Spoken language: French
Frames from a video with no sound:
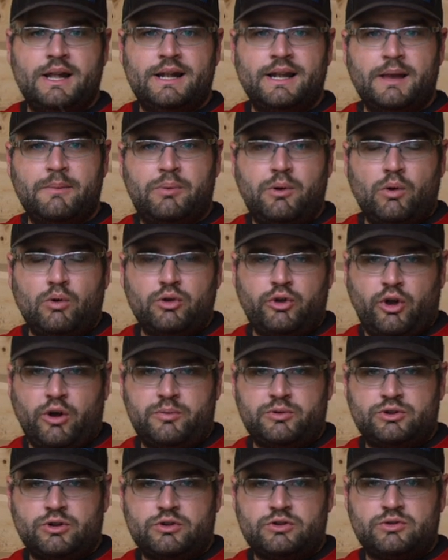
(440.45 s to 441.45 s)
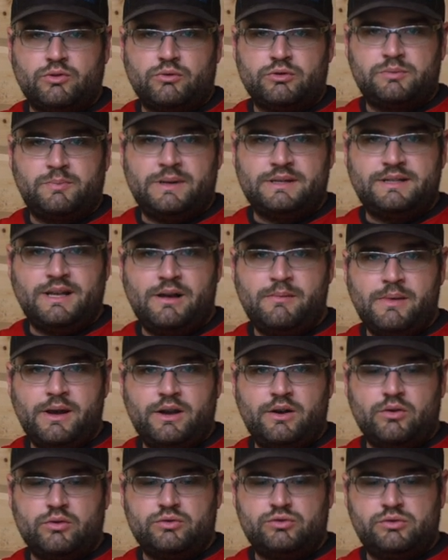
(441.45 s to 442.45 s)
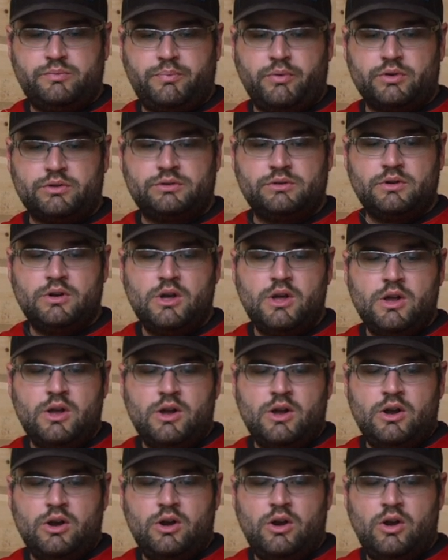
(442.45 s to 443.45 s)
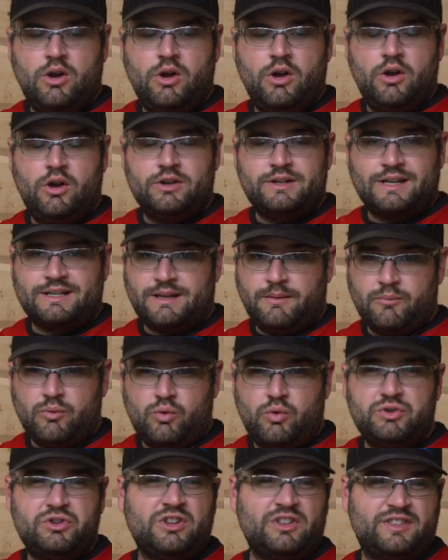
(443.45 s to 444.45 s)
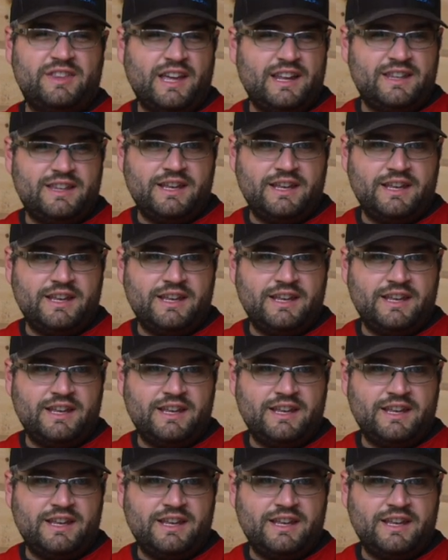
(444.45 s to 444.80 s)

Les plombs drop shot sont spécialement conçus pour ça. Euh, ça ressemble beaucoup d'une tête